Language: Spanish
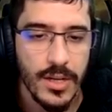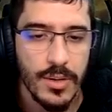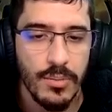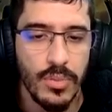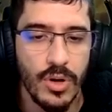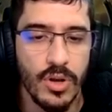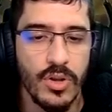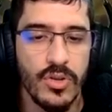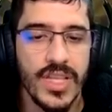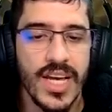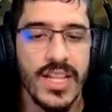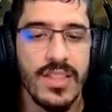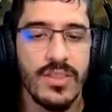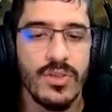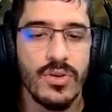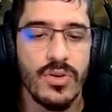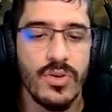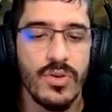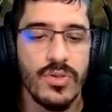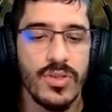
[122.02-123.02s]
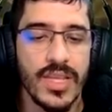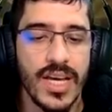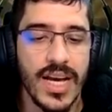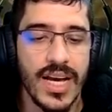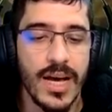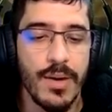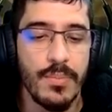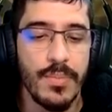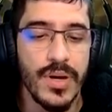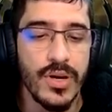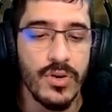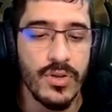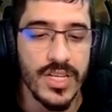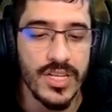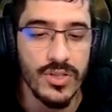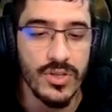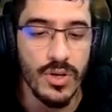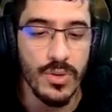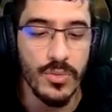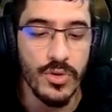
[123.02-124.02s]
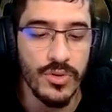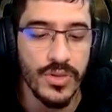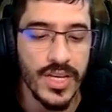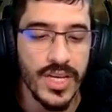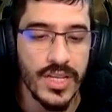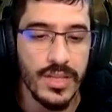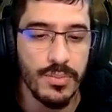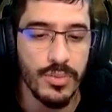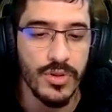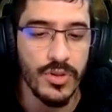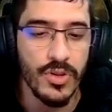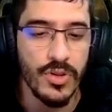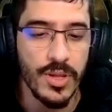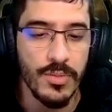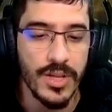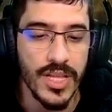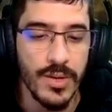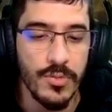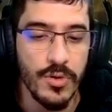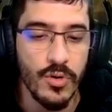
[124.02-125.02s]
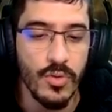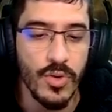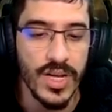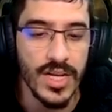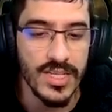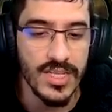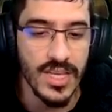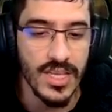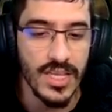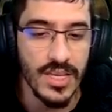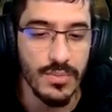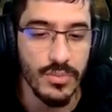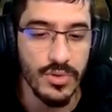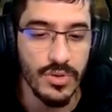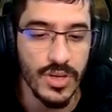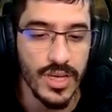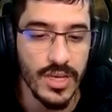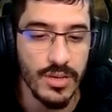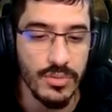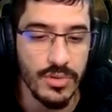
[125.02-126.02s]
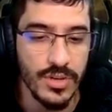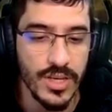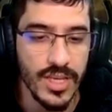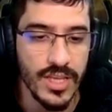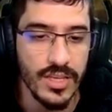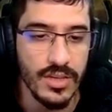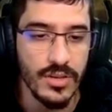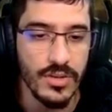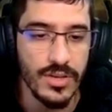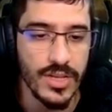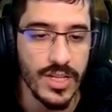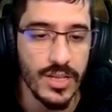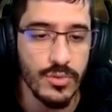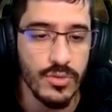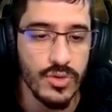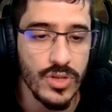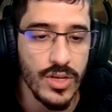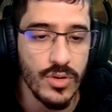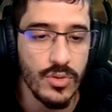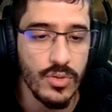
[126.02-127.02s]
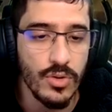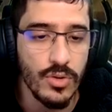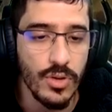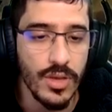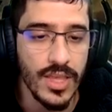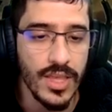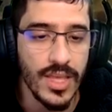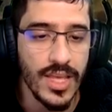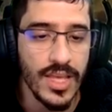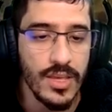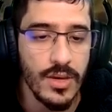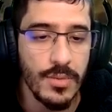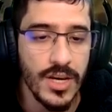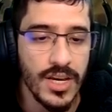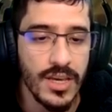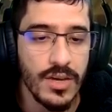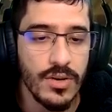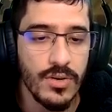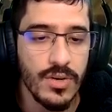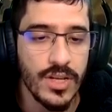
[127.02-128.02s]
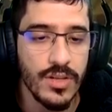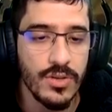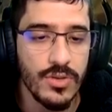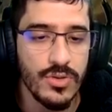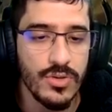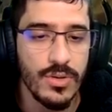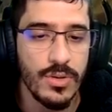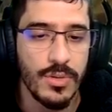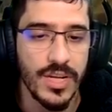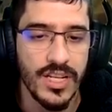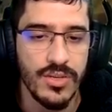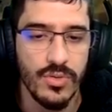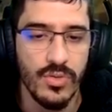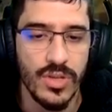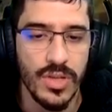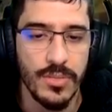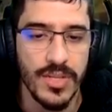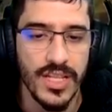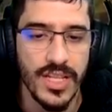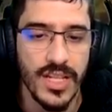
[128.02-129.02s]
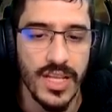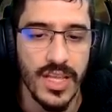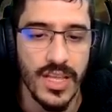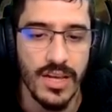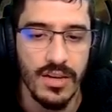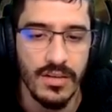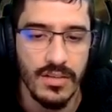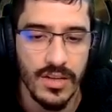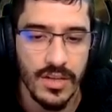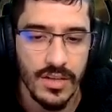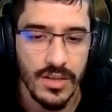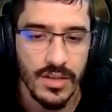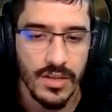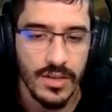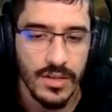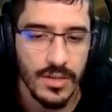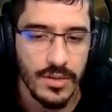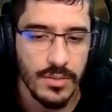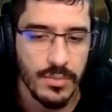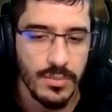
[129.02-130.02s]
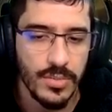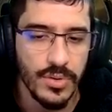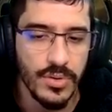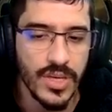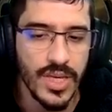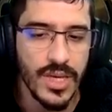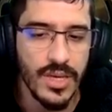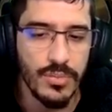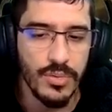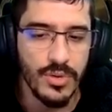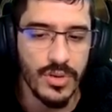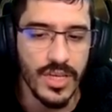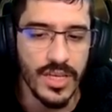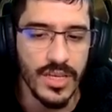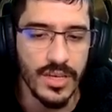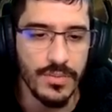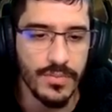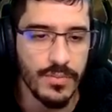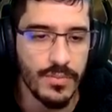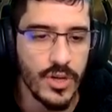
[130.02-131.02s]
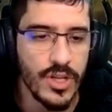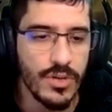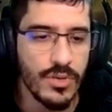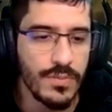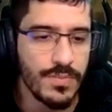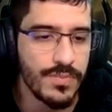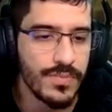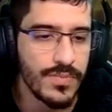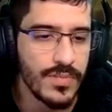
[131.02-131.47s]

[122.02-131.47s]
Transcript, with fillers: Por lo tanto, contra campeones como Zed, pues no deberíamos jugar Casadín ¿Por qué? Porque no, tenemos un escudo de daño mágico que no nos sirve para absolutamente nada ¿Por qué? Porque, bueno